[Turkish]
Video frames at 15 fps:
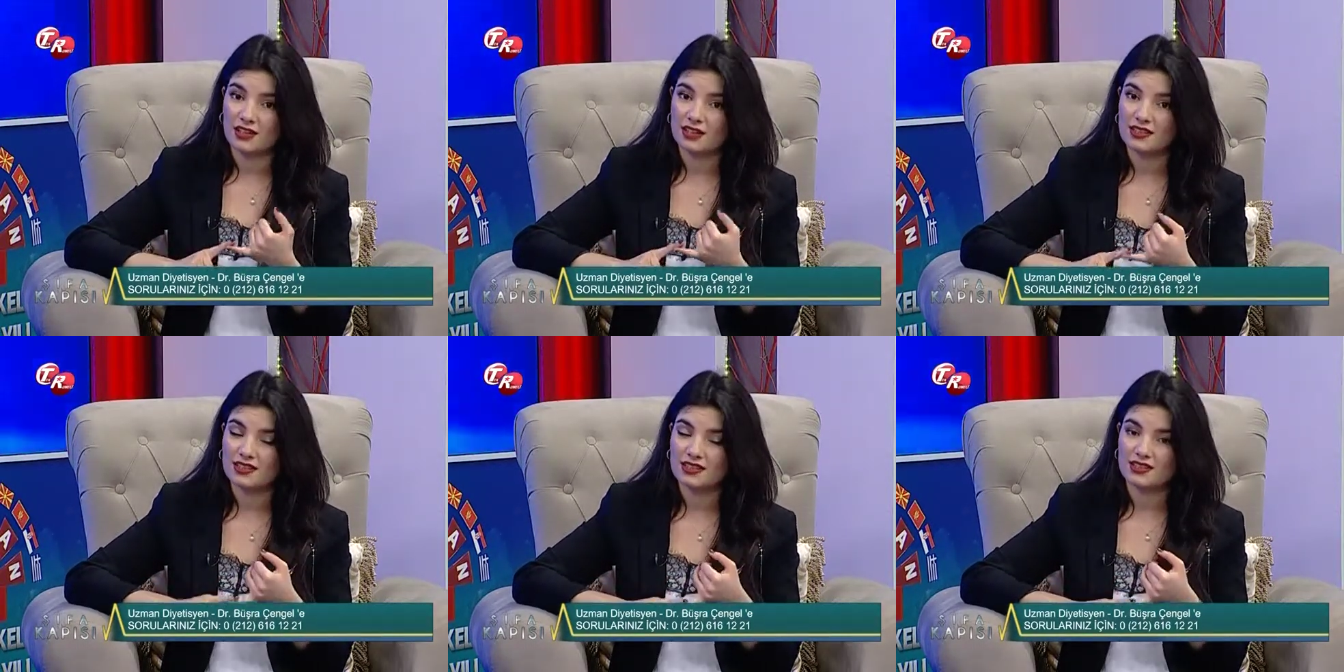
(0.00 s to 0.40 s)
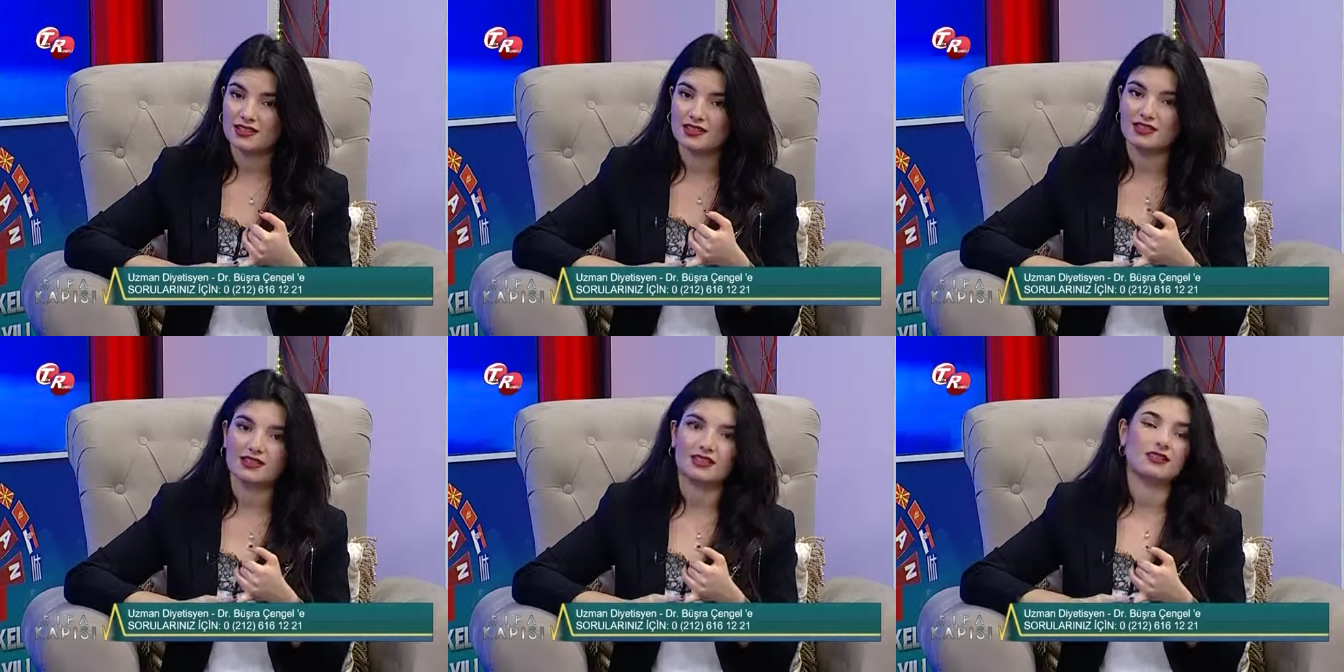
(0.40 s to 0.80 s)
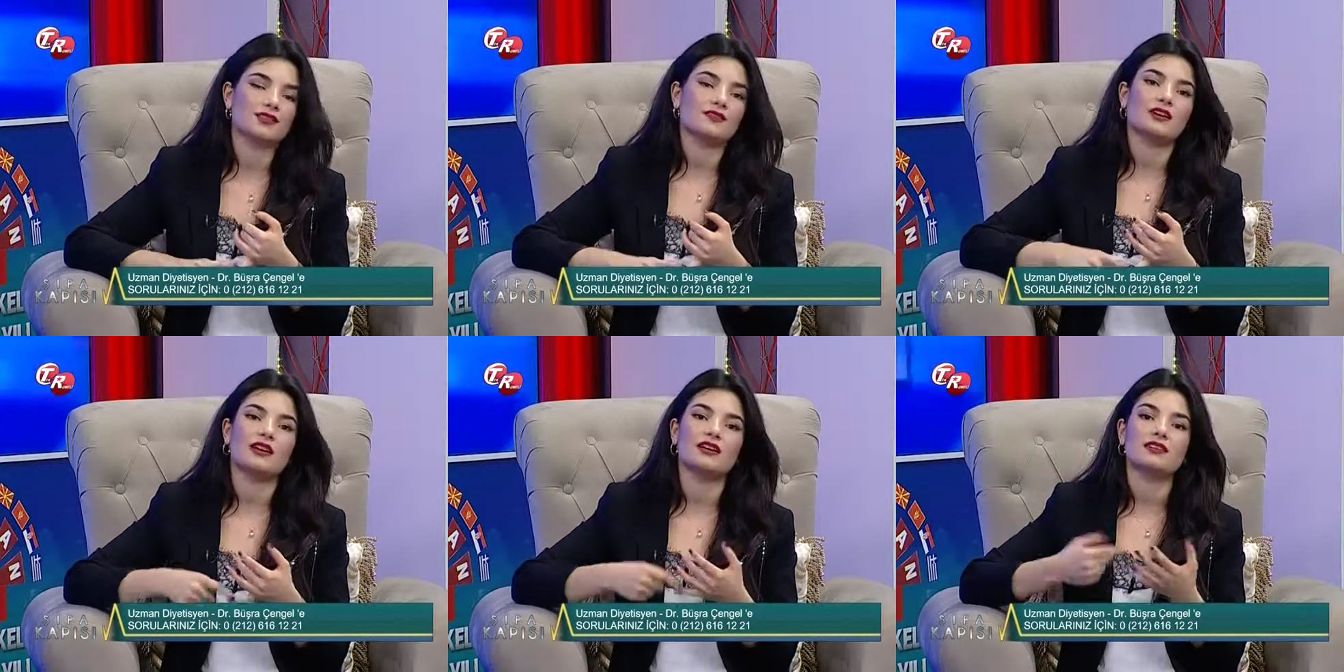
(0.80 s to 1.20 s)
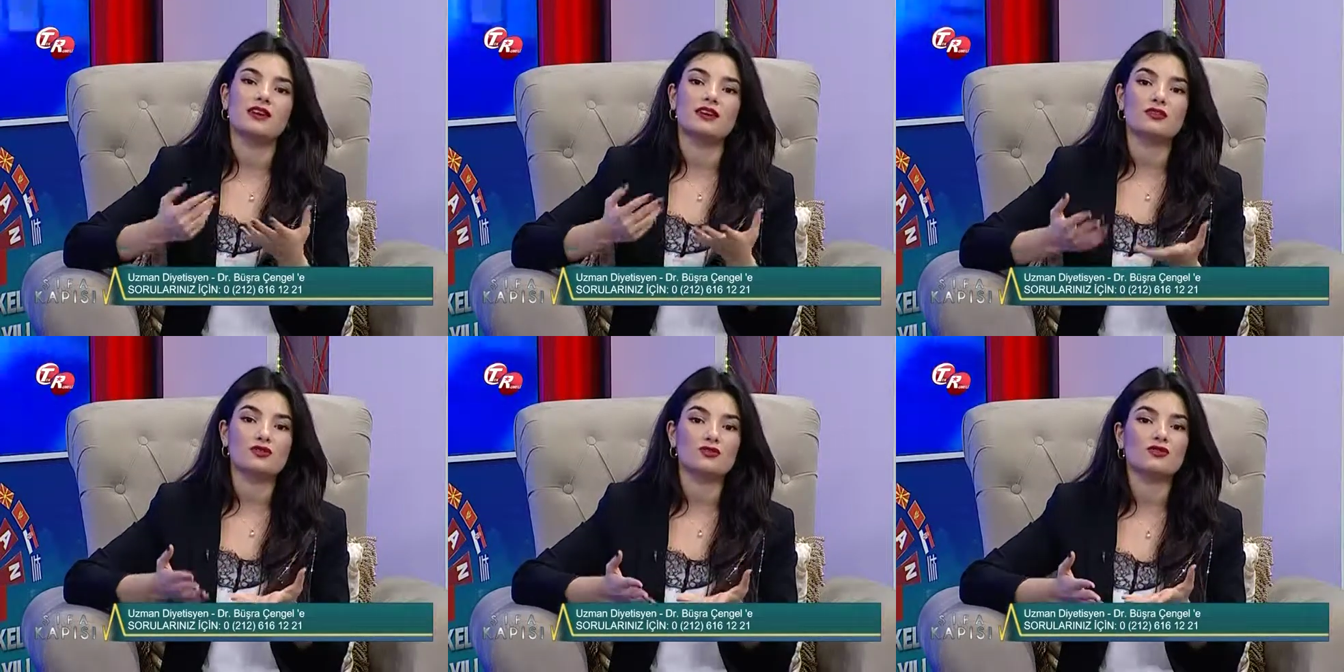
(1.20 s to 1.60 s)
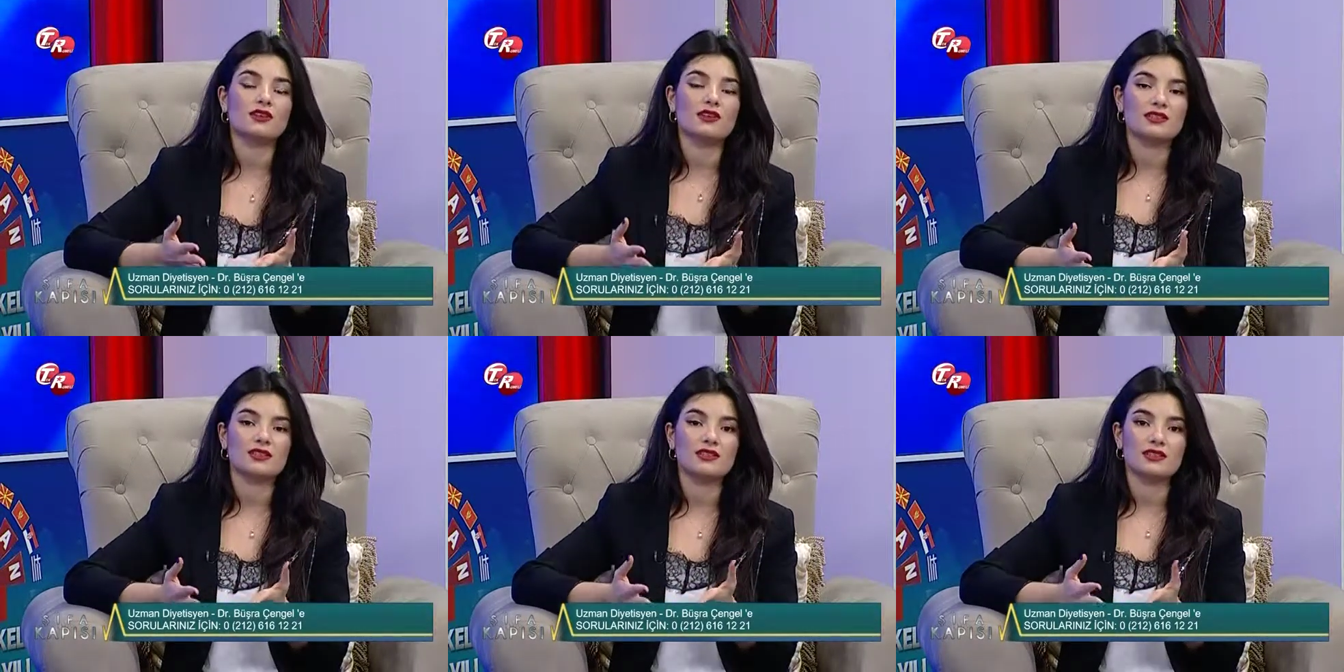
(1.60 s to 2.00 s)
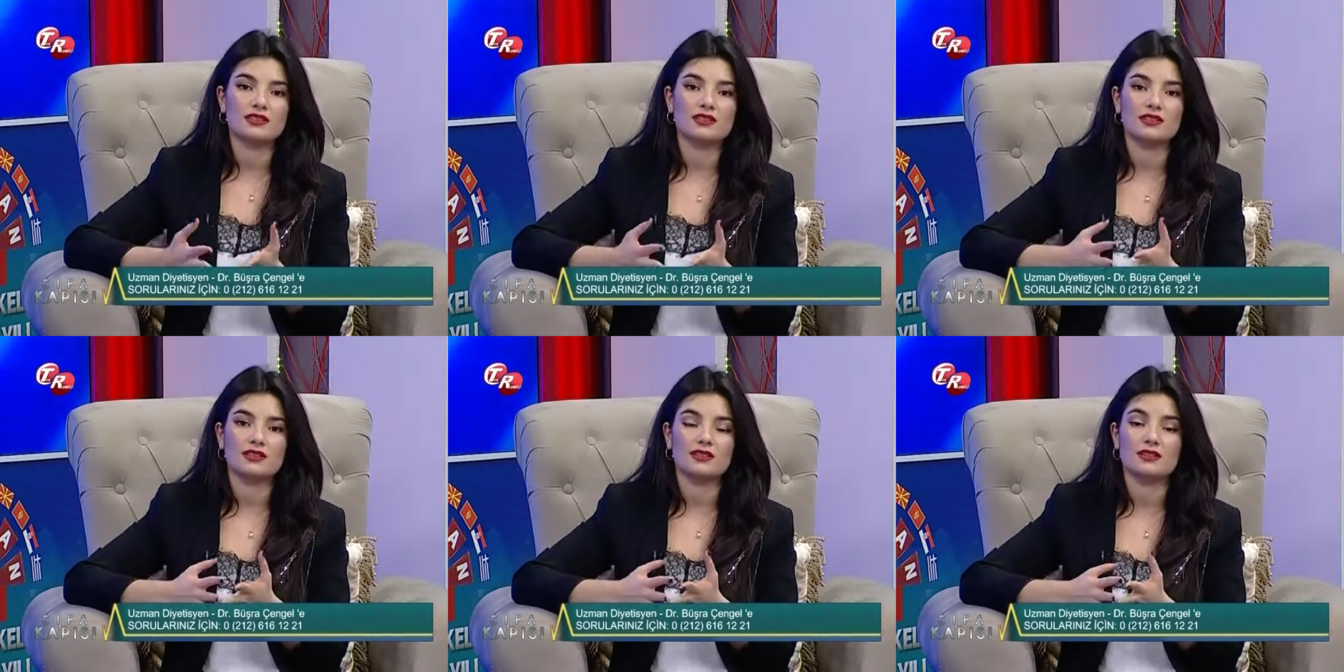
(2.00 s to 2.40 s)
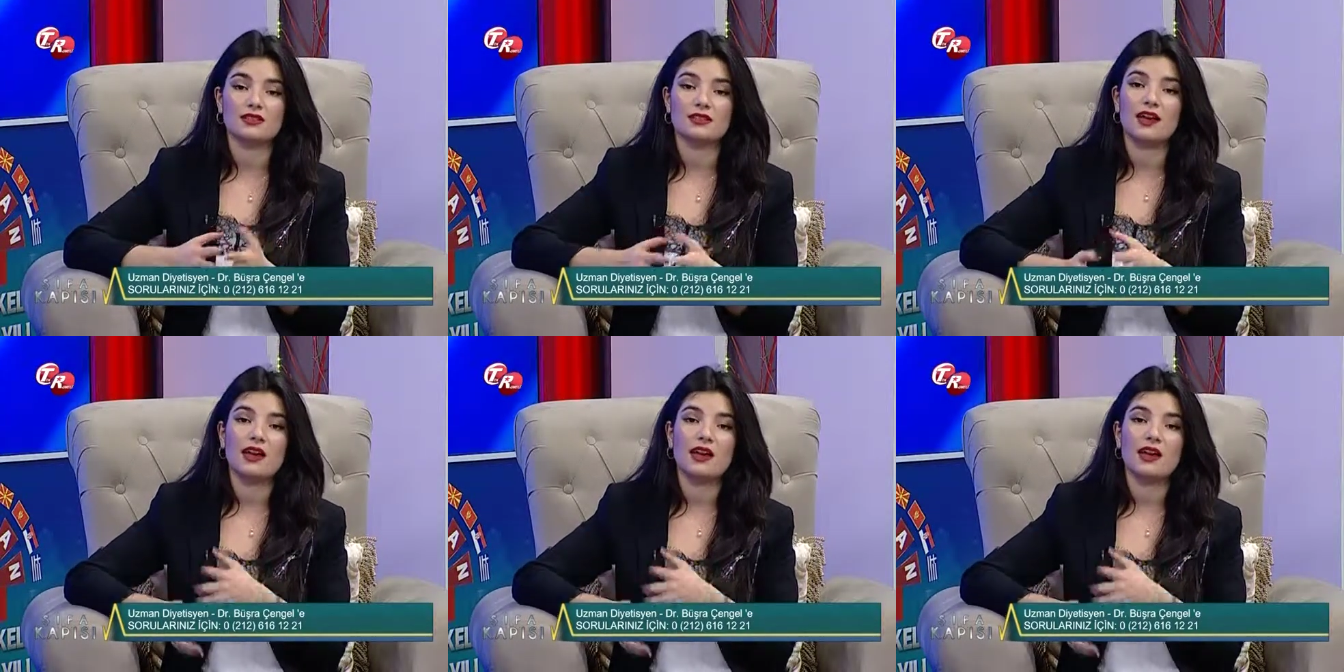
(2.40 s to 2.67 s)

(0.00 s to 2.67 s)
hastasıysanız veya tansiyon hastasıysanız,